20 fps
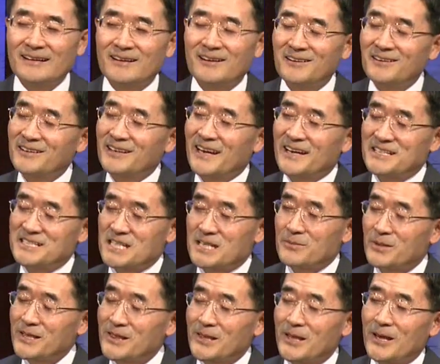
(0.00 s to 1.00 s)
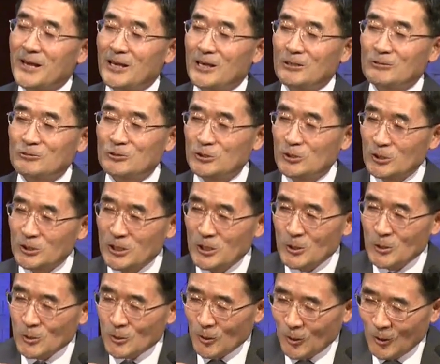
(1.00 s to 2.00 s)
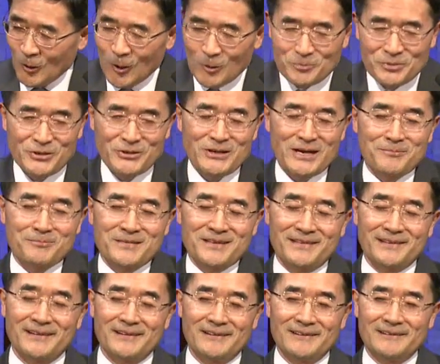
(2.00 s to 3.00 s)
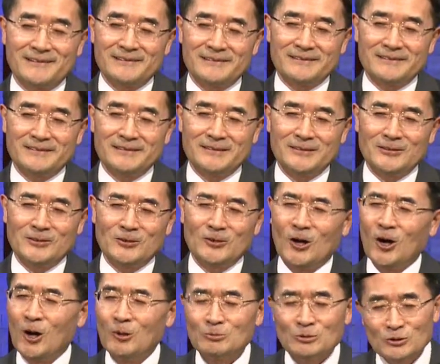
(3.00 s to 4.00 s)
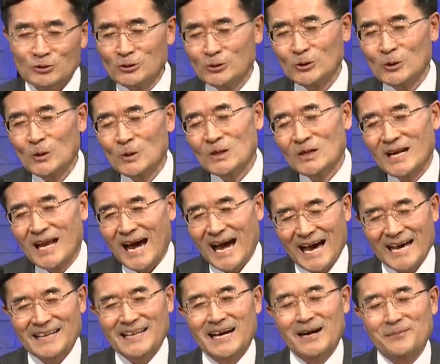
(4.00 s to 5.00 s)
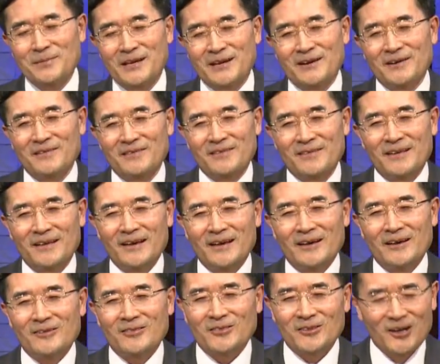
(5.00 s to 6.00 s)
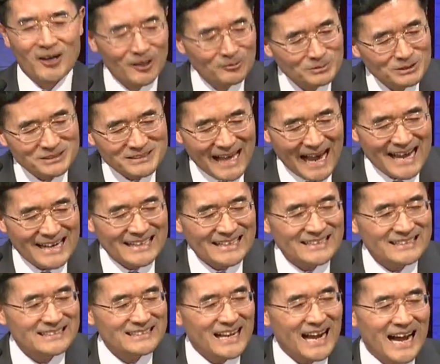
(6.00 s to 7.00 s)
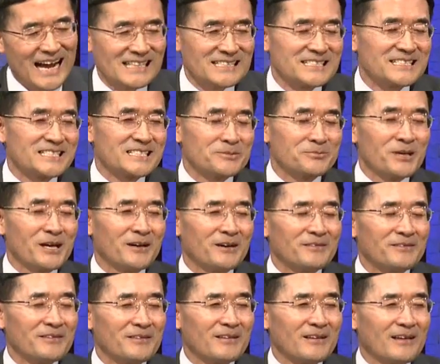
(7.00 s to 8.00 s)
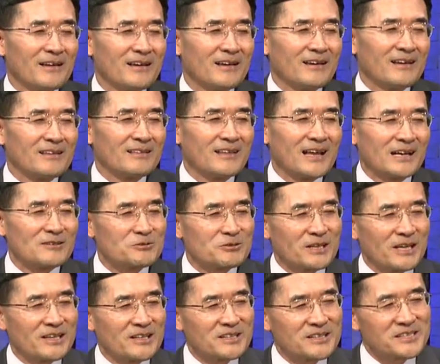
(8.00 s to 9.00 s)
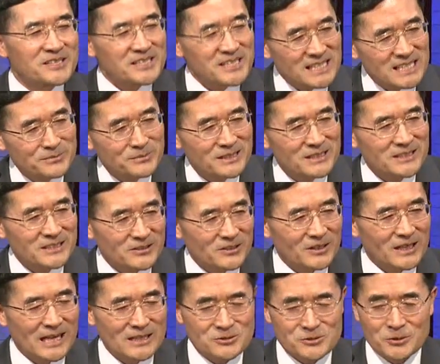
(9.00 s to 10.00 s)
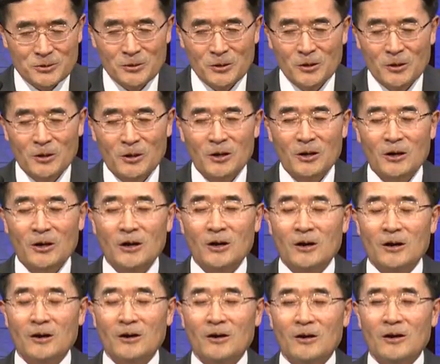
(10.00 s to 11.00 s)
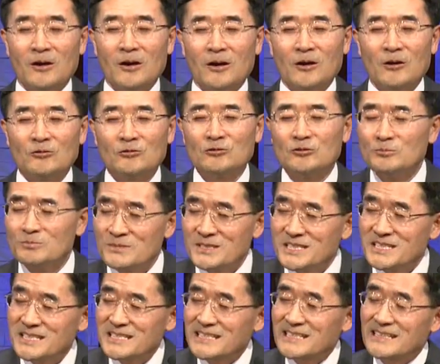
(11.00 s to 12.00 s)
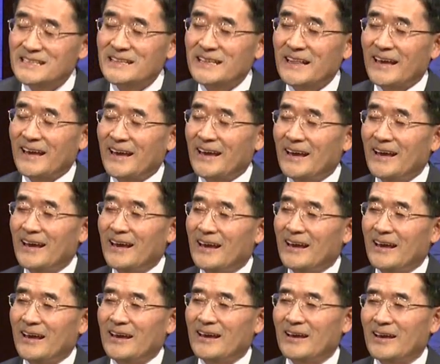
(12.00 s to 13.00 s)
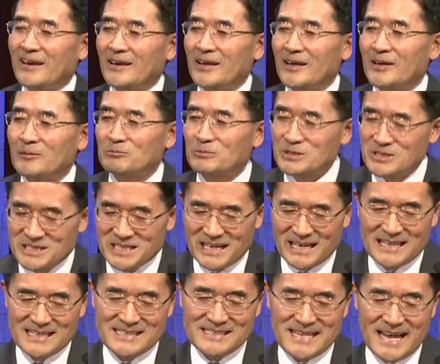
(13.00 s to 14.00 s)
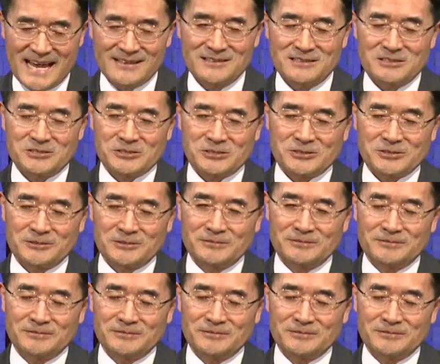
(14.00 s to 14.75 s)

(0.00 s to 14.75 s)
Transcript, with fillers: 건강해지면 운동이 꼭 필요합니다. 너무 운동을 안 하면 너무 다리를 안 쓰면 나중에는 힘을 잃어가지고 어, 움직이는데 문제가 생기죠.